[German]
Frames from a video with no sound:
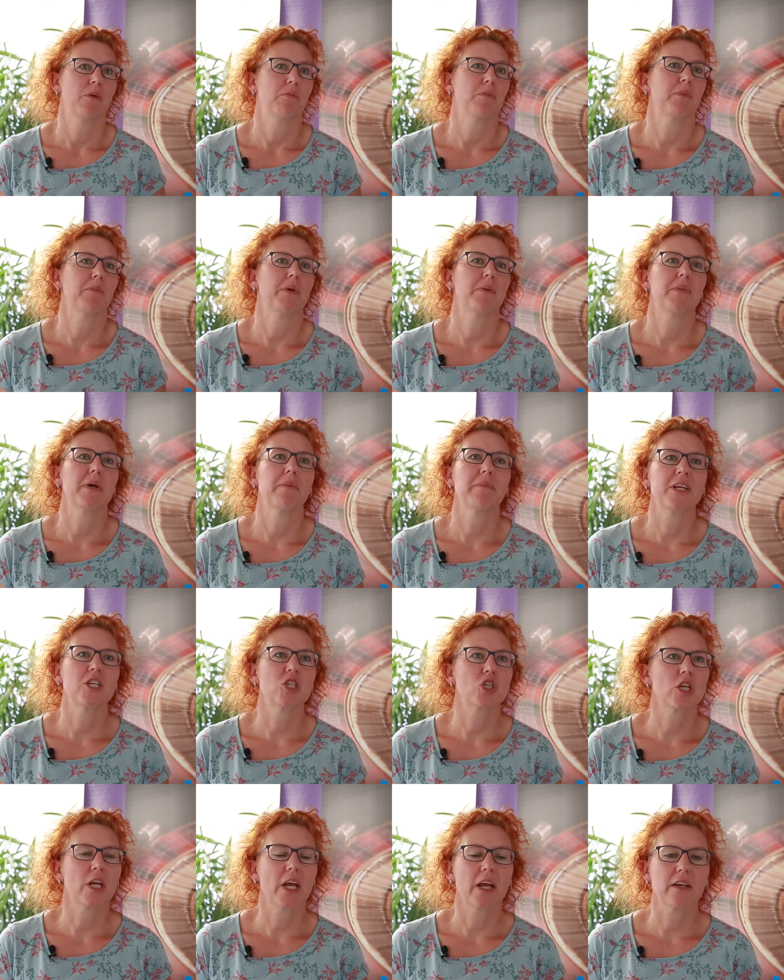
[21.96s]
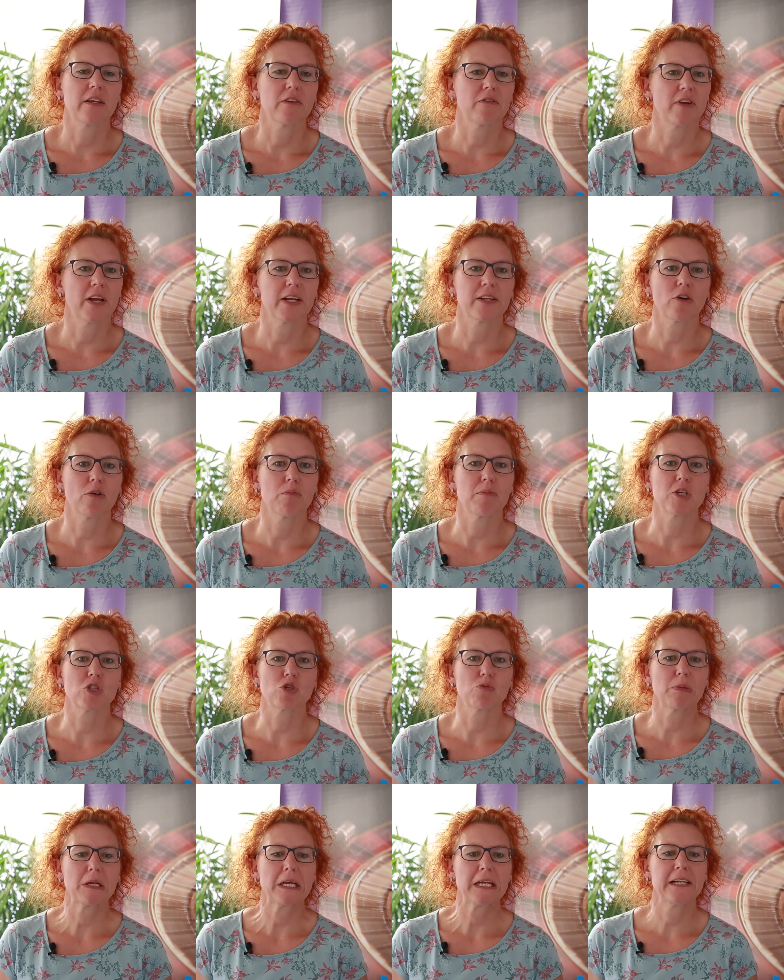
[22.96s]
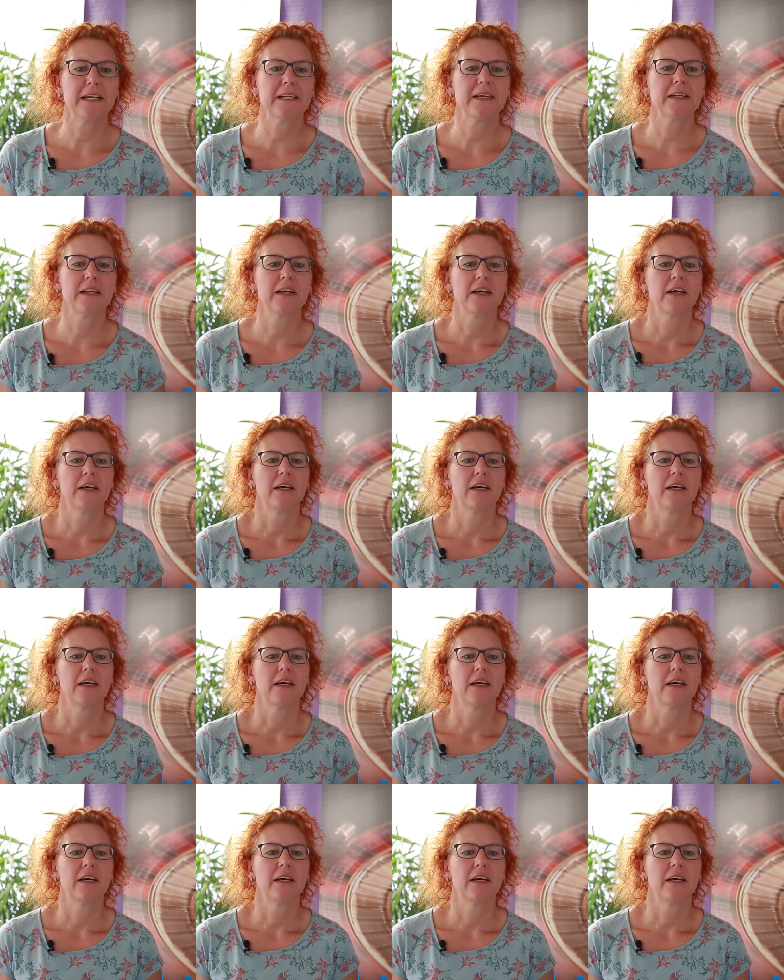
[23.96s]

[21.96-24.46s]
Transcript: weil man mehr Menschen kennt, die vielleicht auch mal spielen.